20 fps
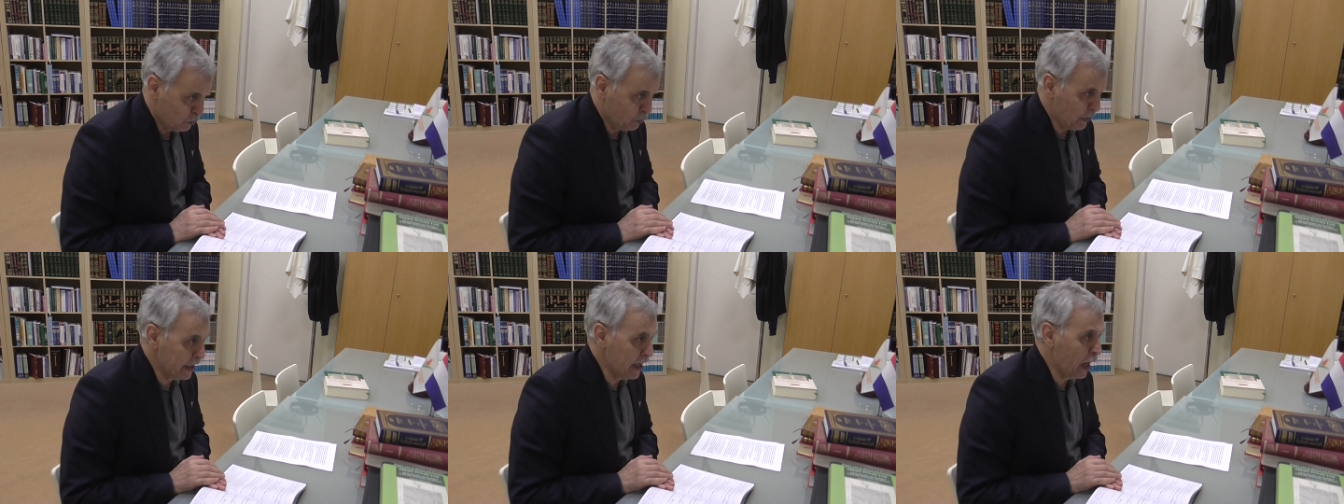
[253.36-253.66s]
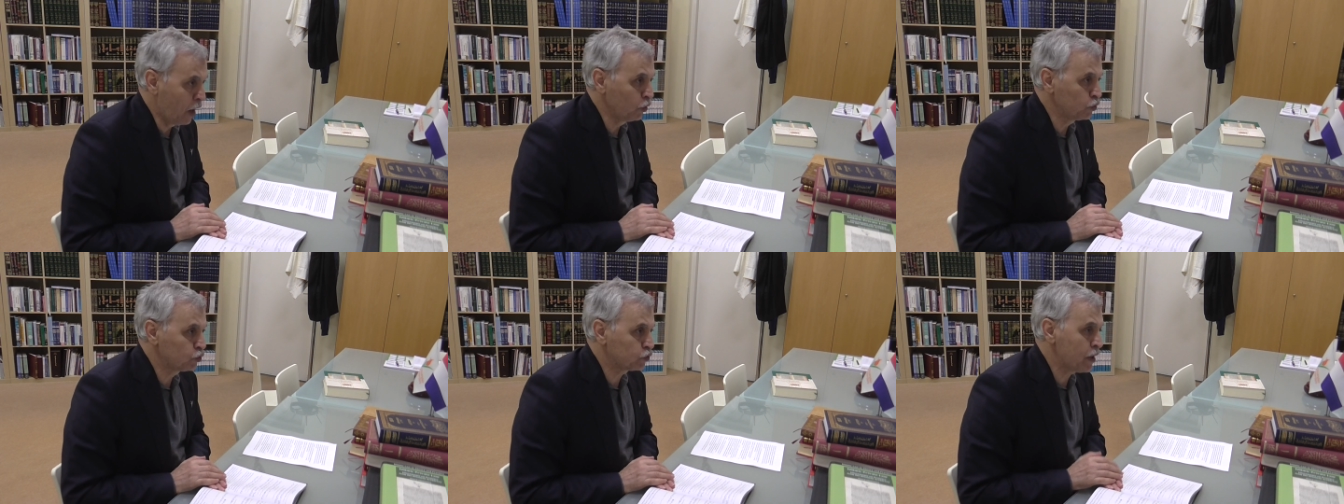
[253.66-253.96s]

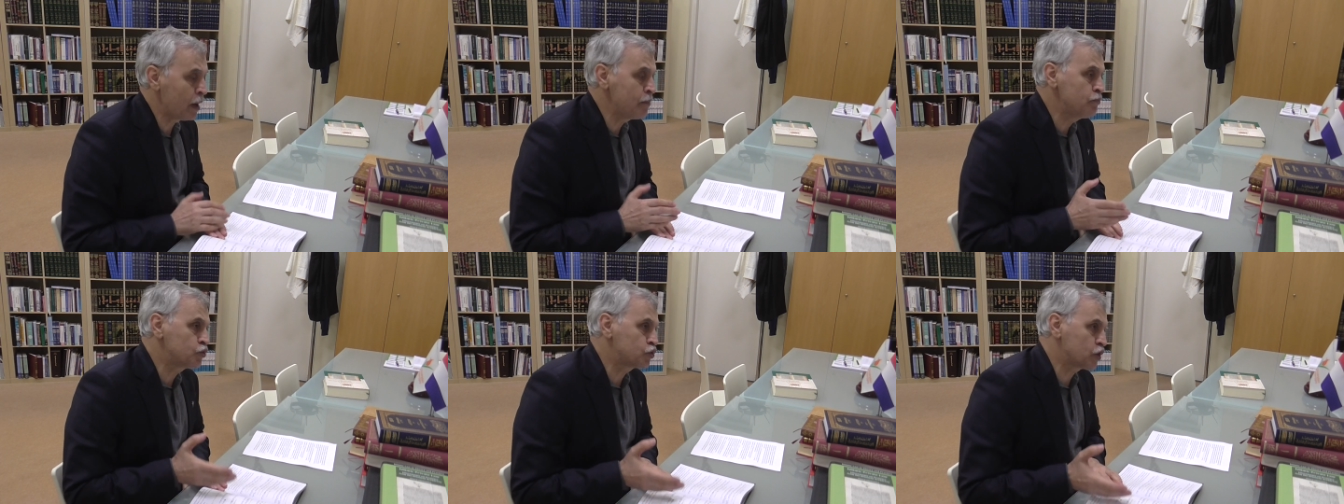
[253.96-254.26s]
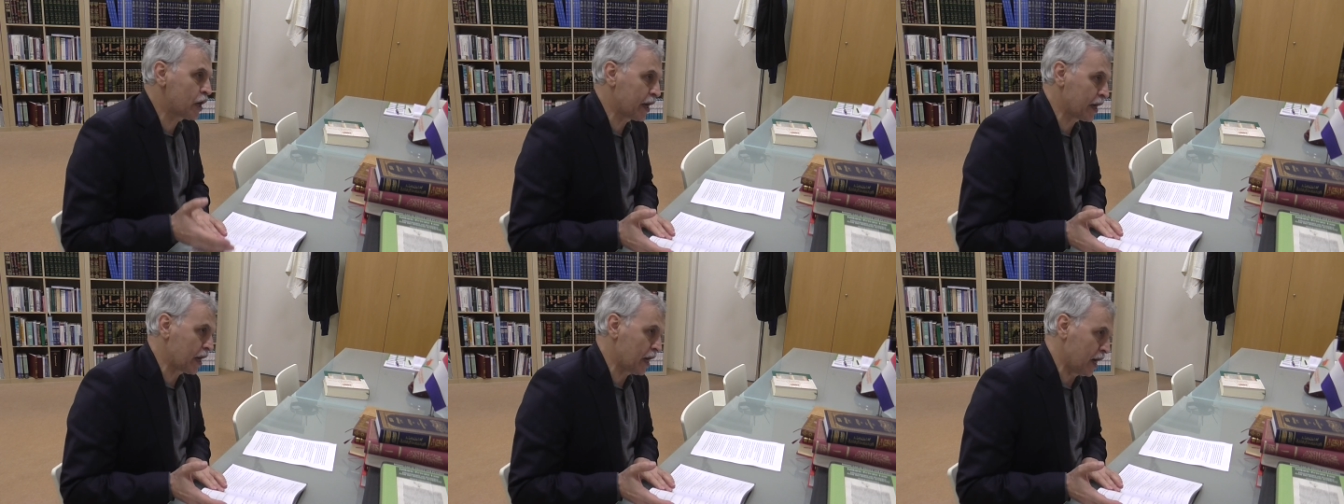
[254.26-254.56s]
Veyahut da
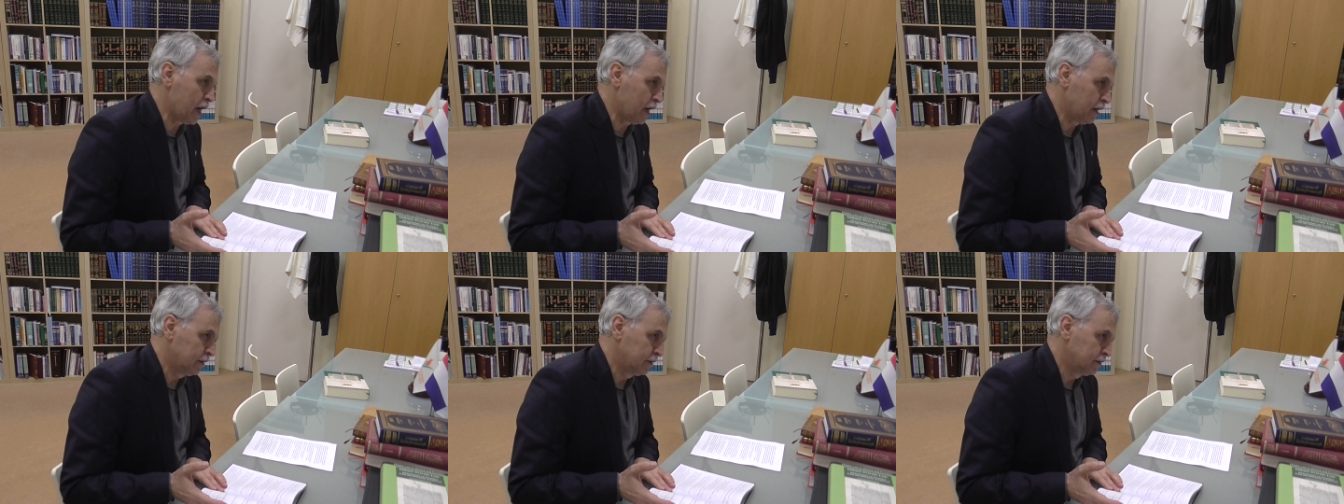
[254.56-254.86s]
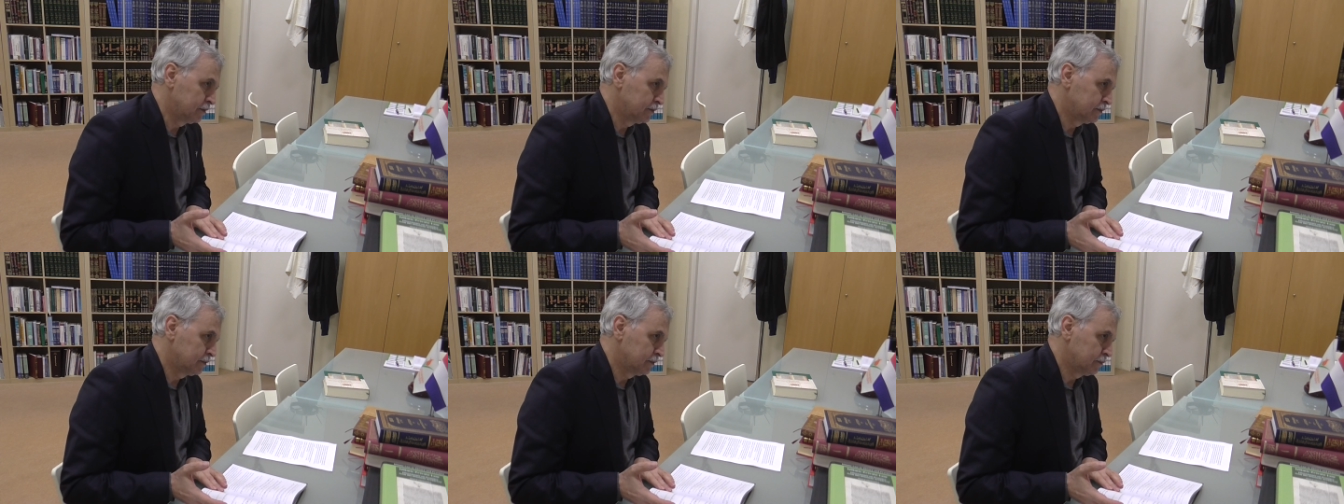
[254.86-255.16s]
müzara.
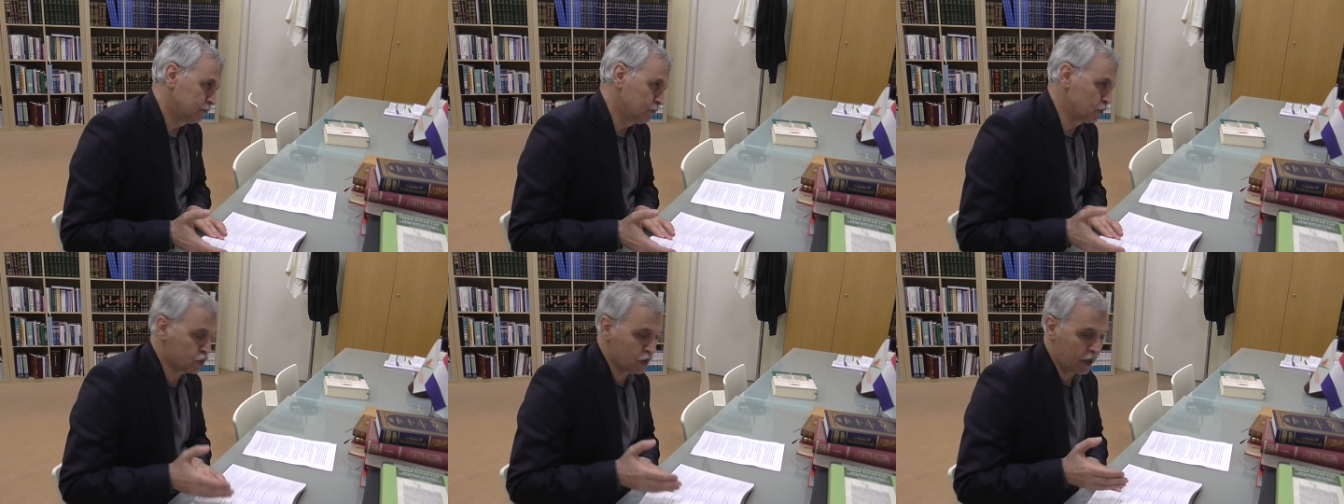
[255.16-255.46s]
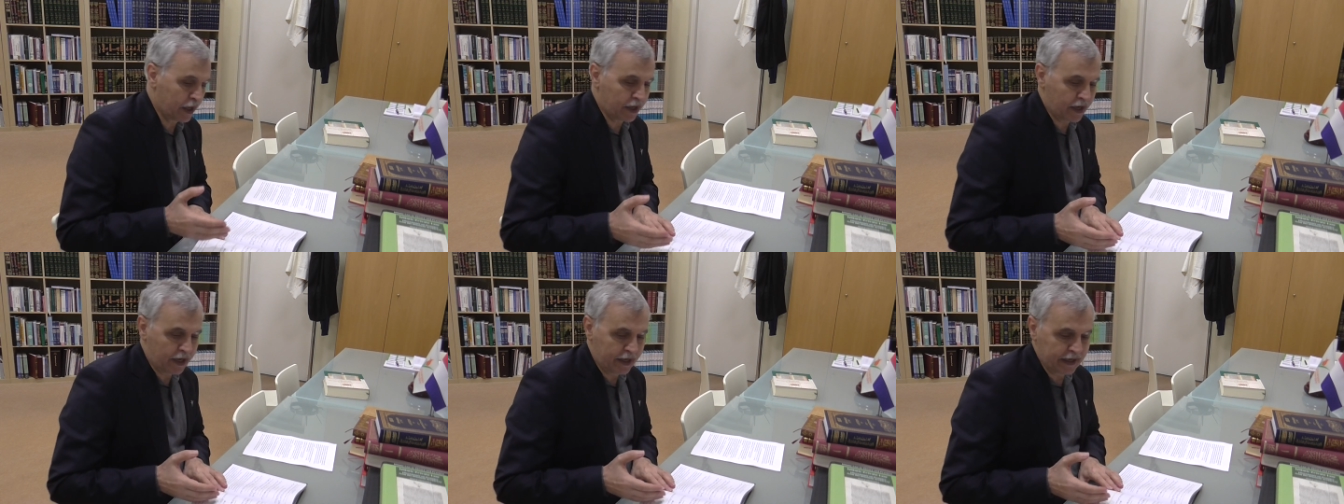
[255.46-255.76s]

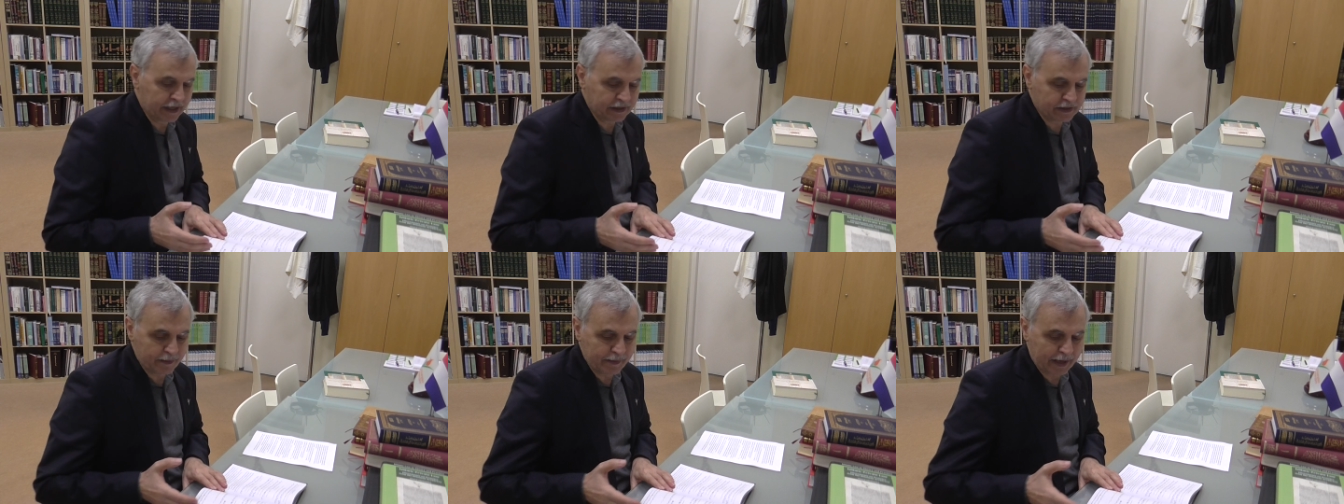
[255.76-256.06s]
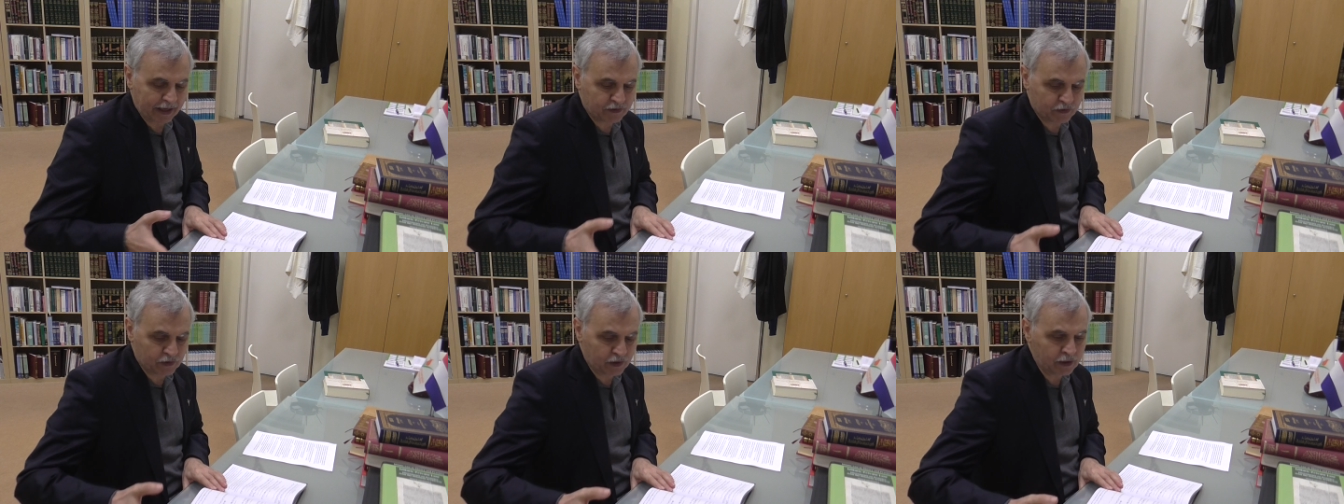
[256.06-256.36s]
Müzara ne
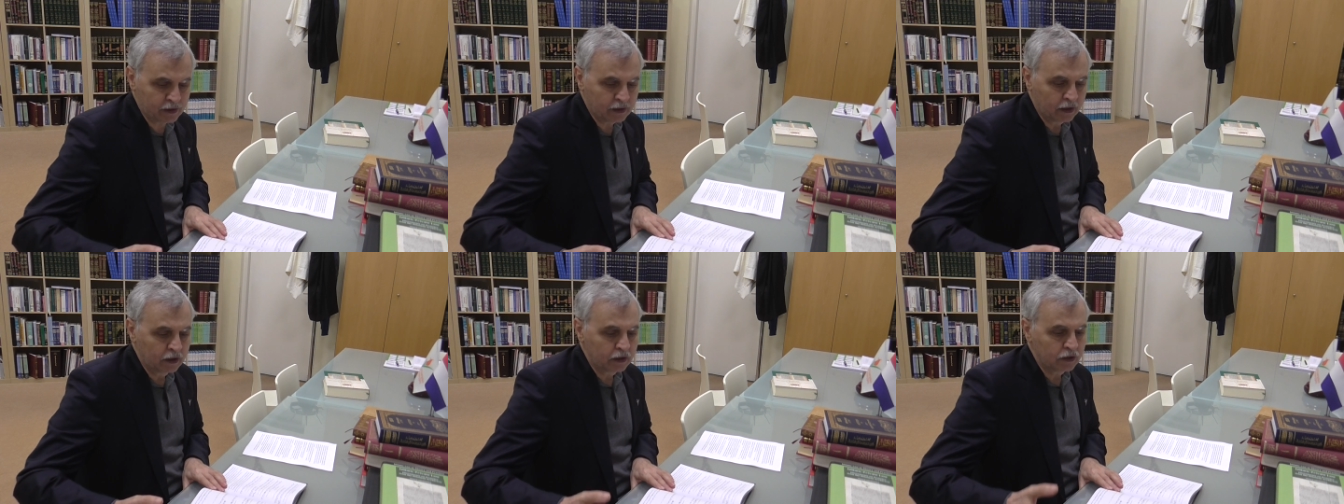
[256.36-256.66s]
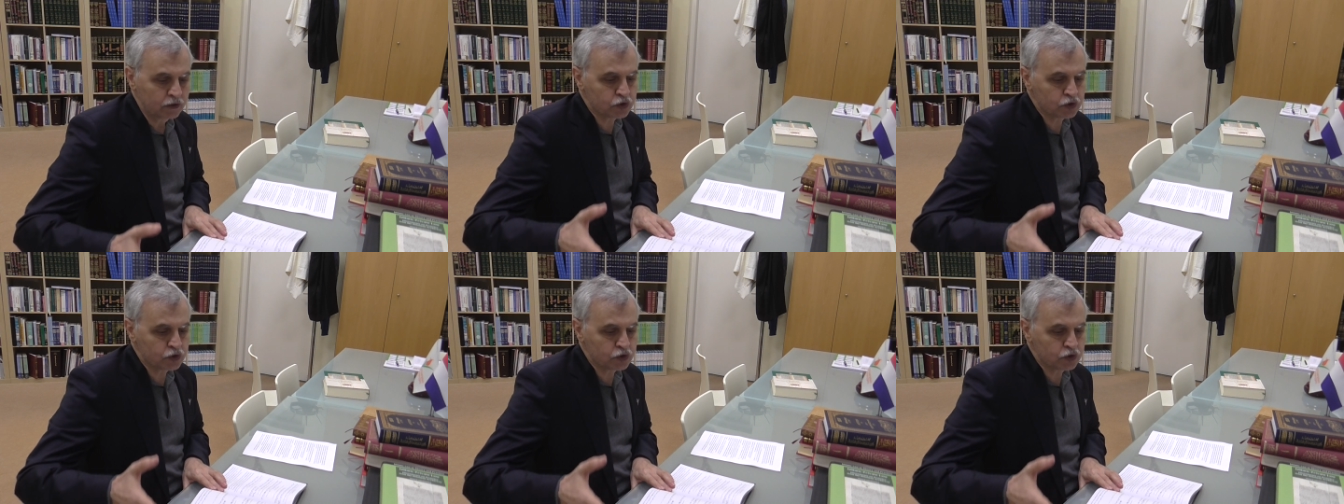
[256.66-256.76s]
demekti?